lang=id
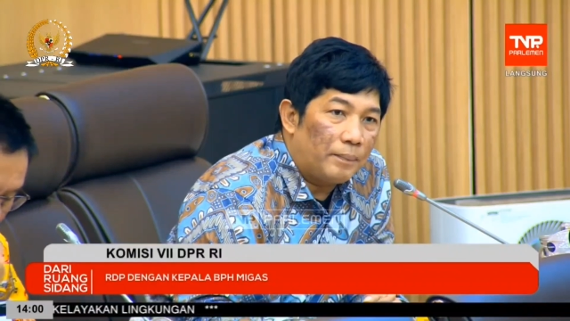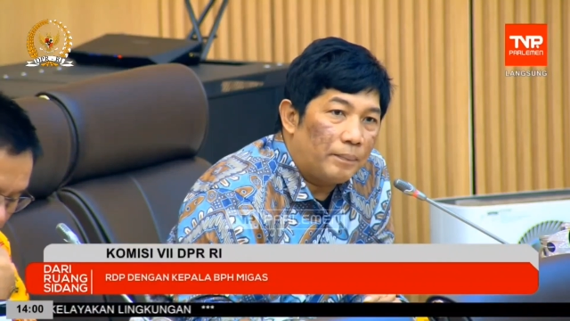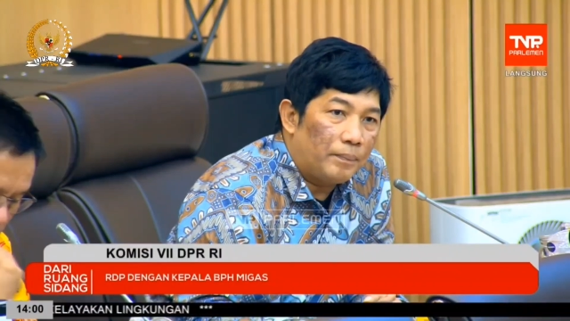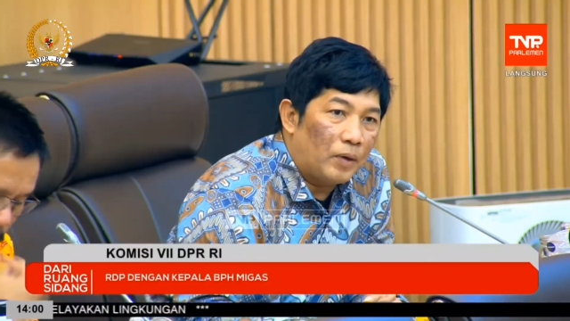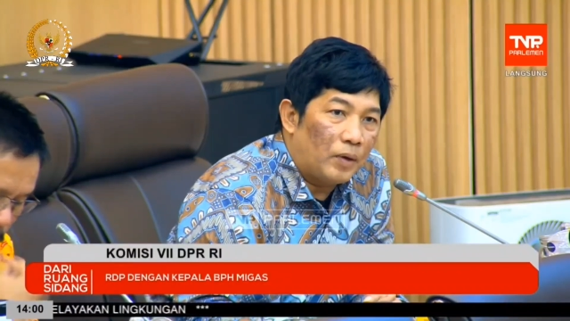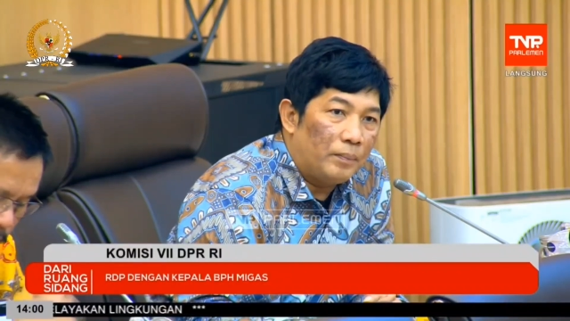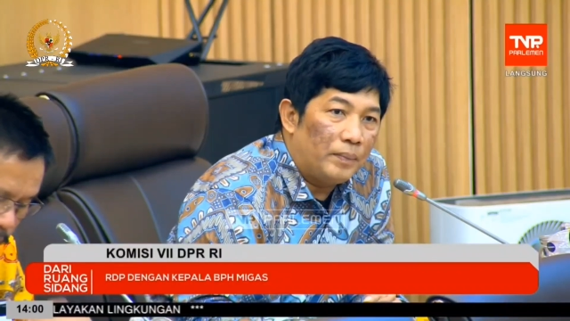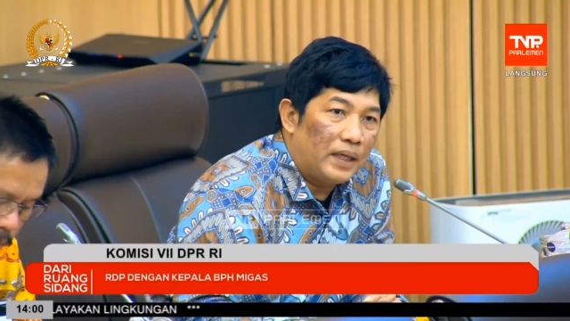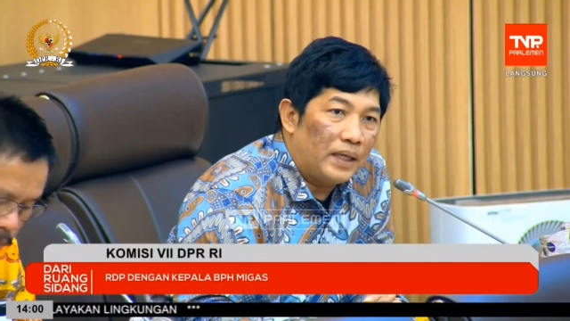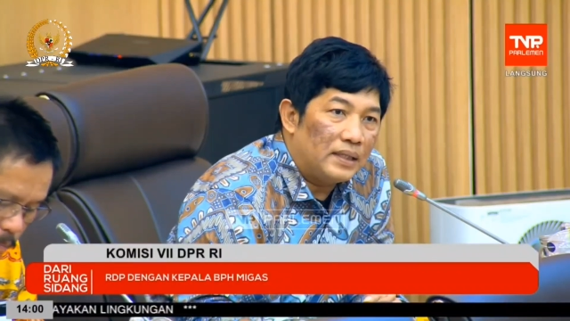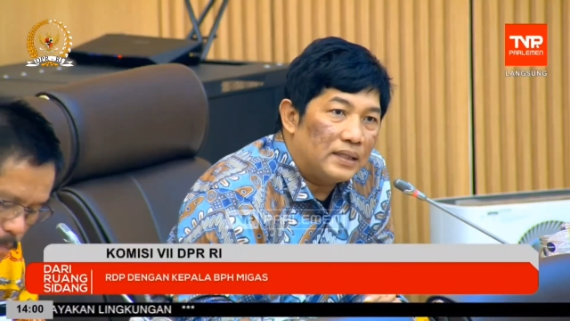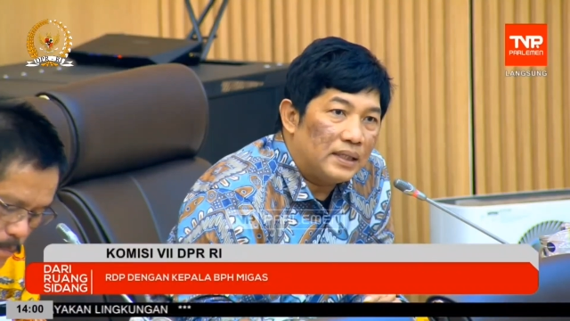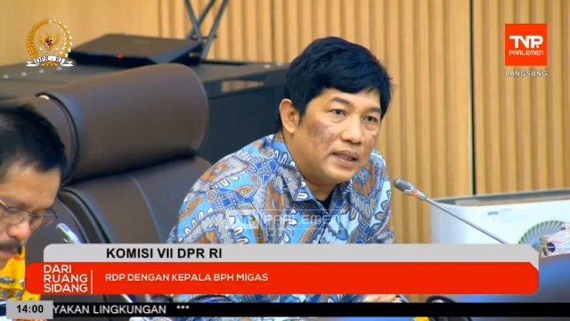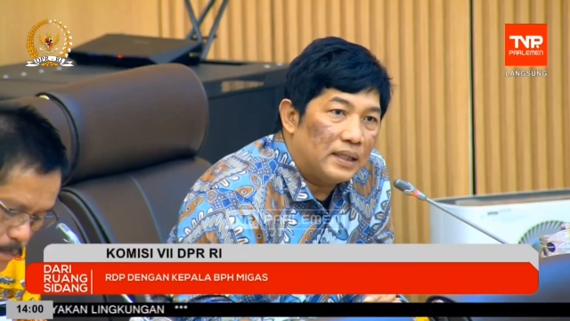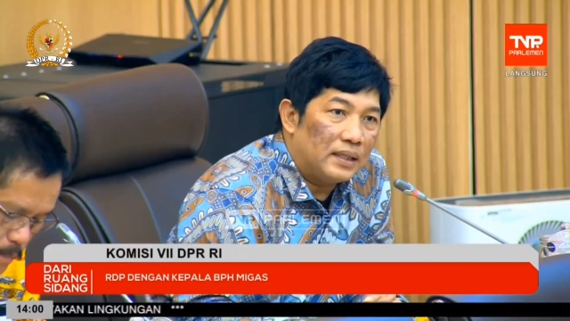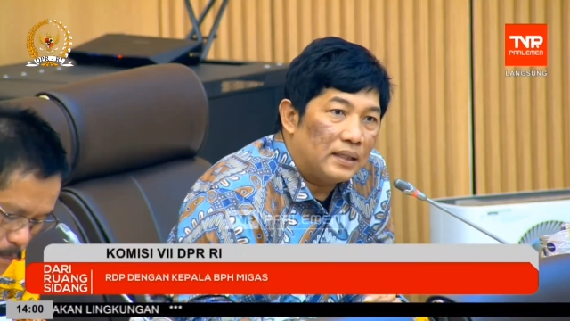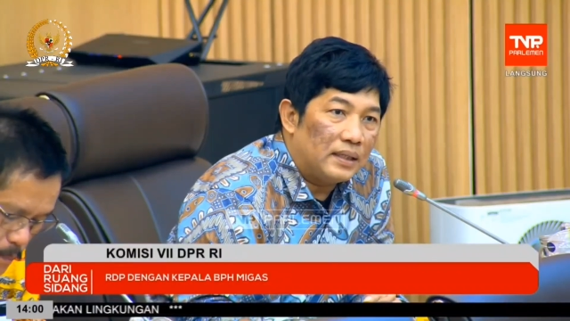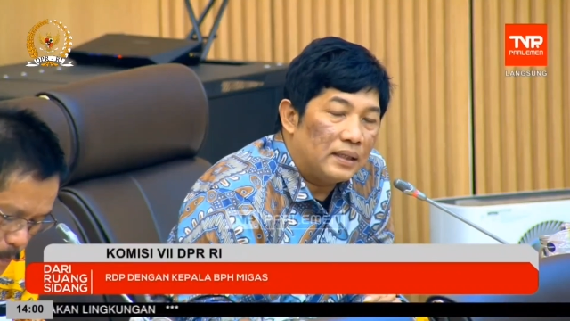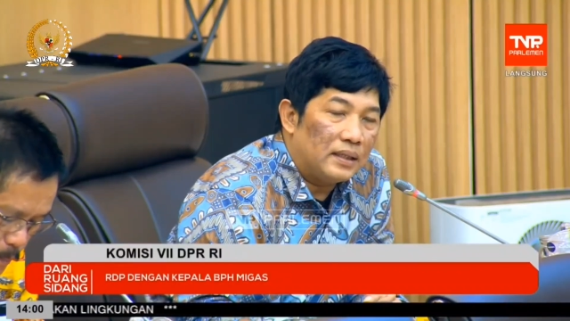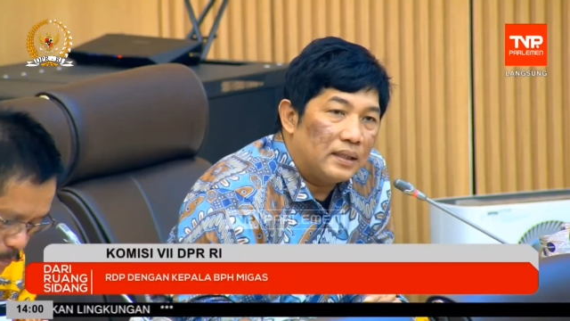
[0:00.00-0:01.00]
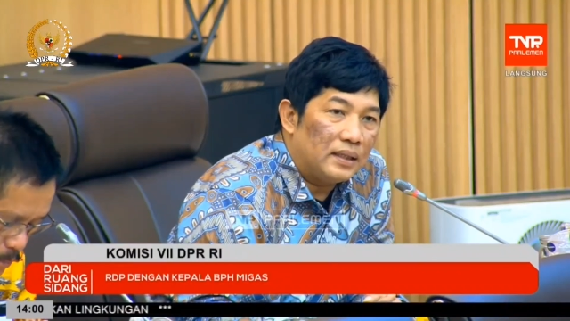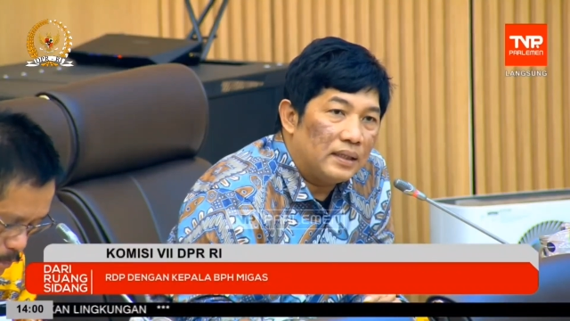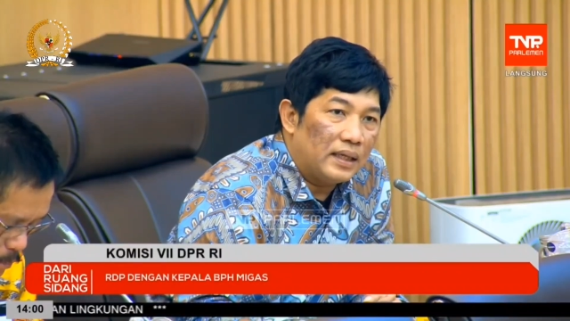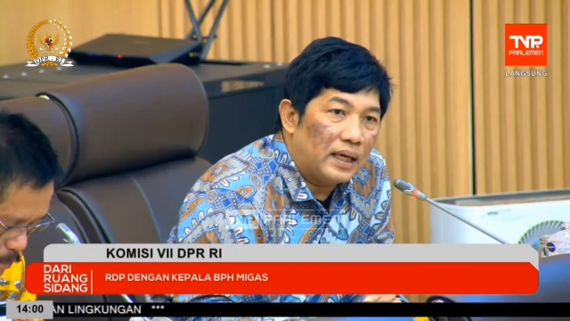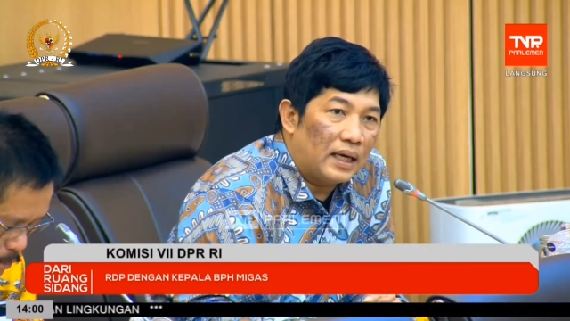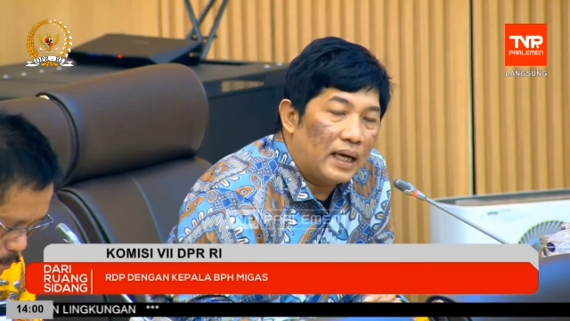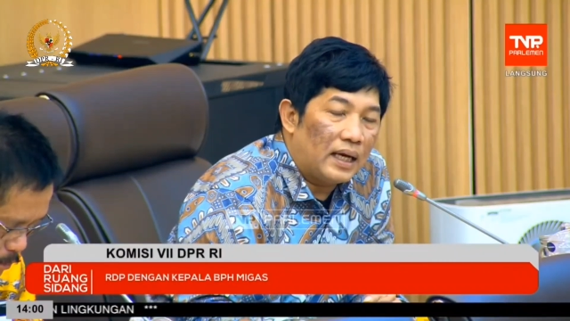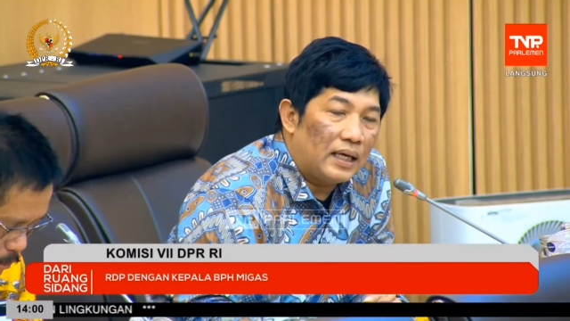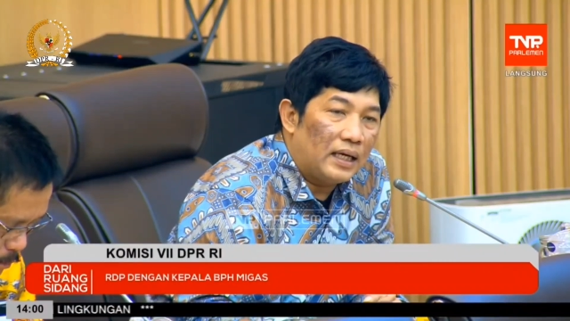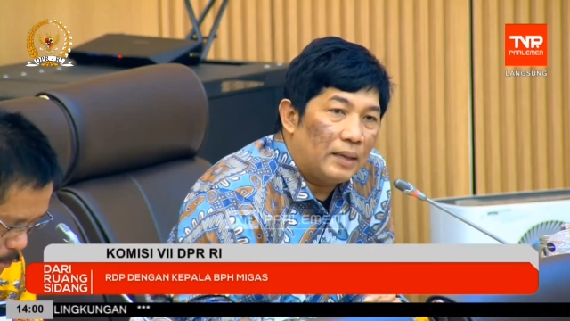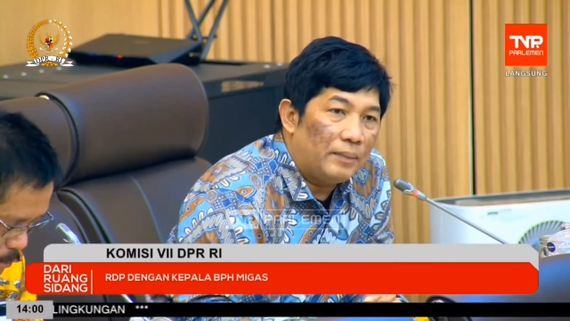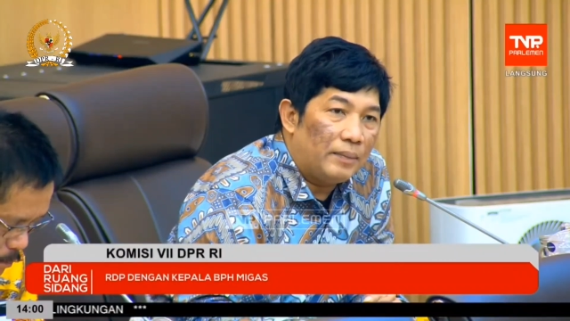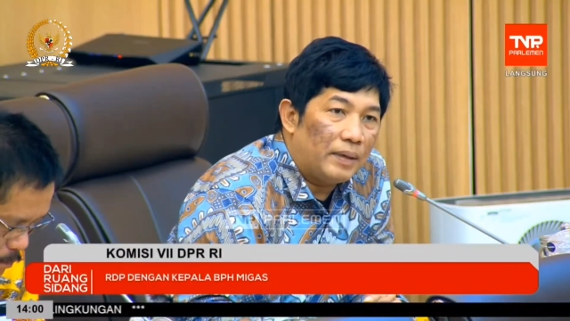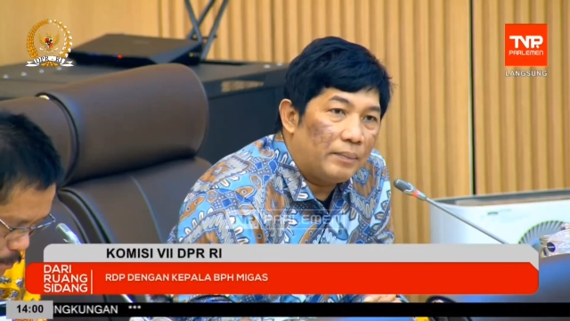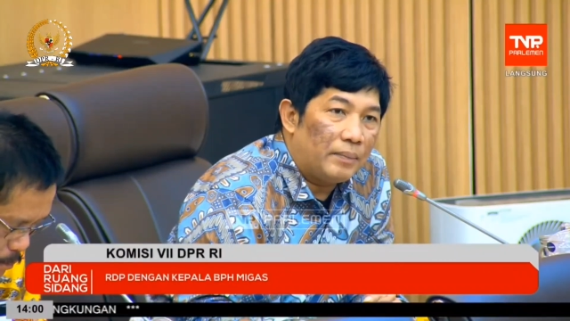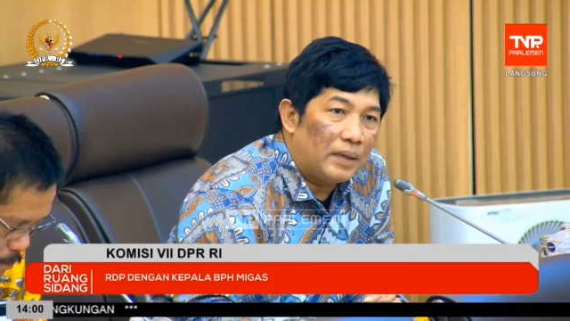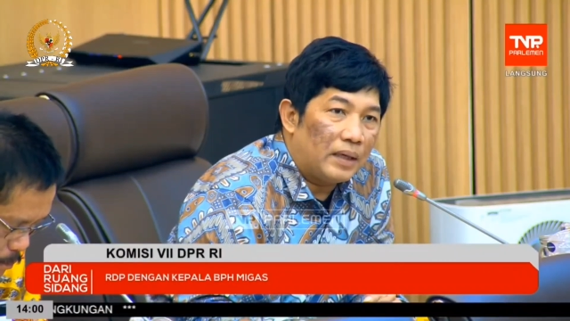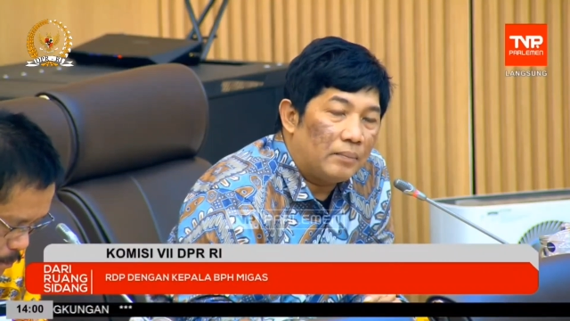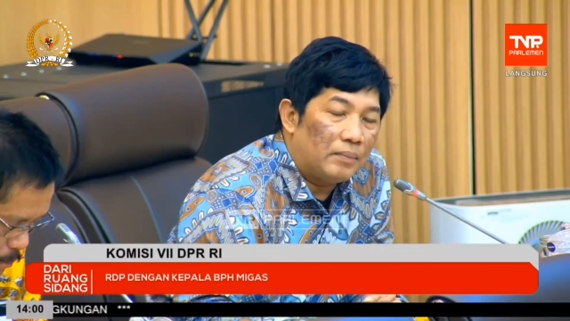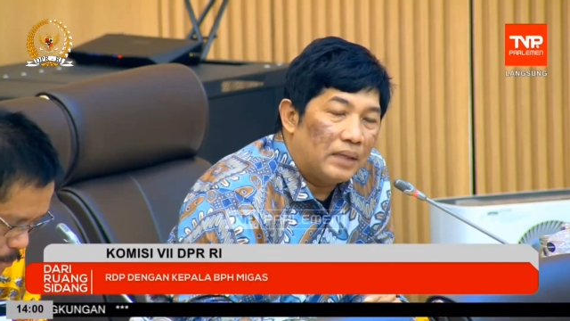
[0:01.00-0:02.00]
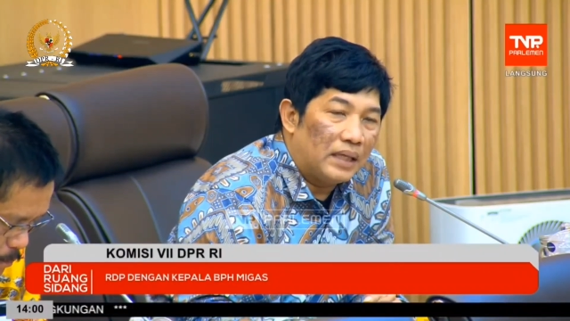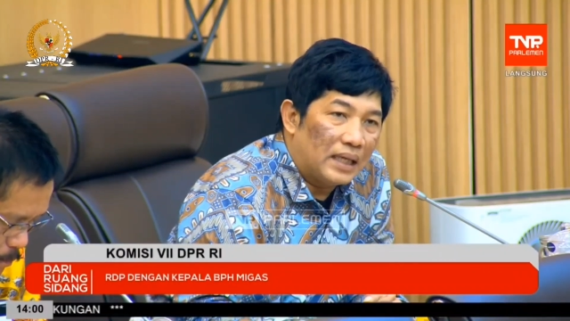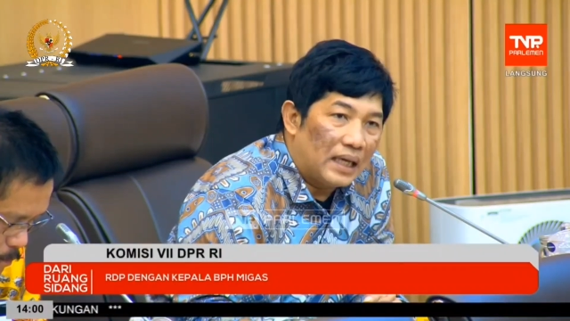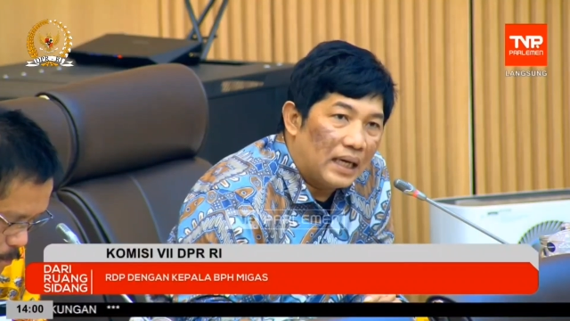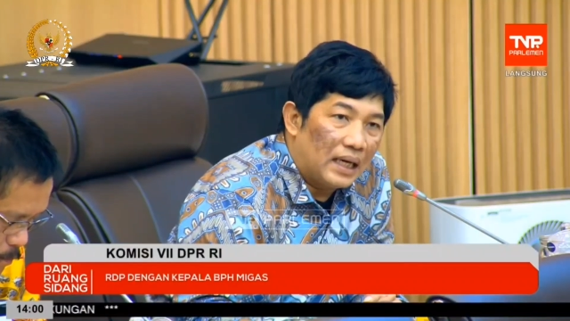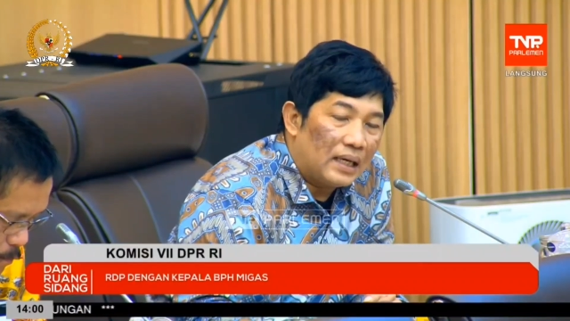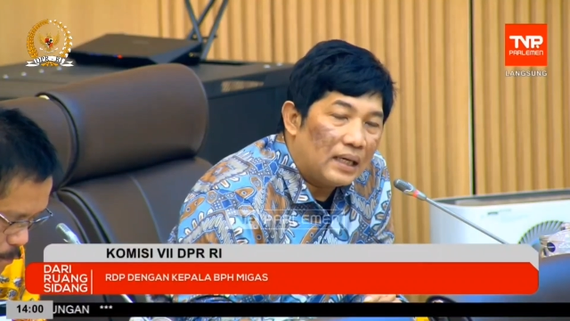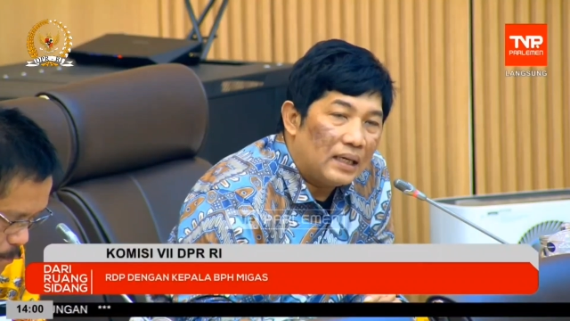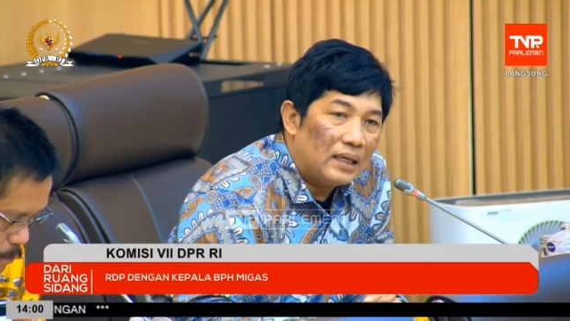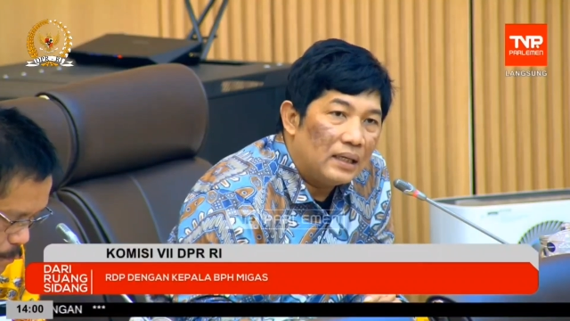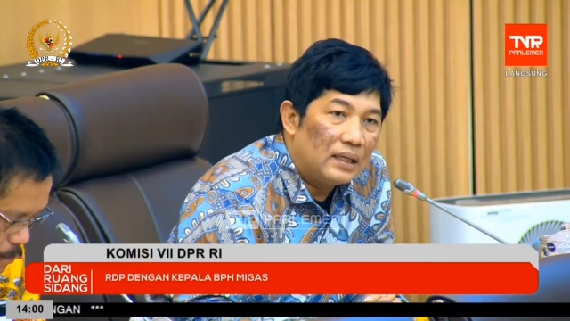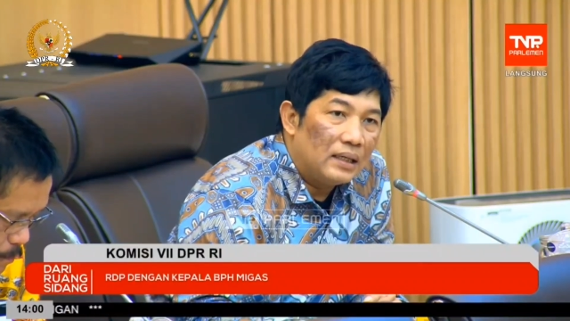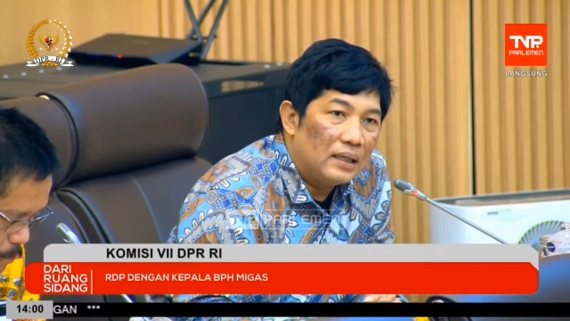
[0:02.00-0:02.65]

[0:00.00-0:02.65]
pom bensin yang ada memang benar,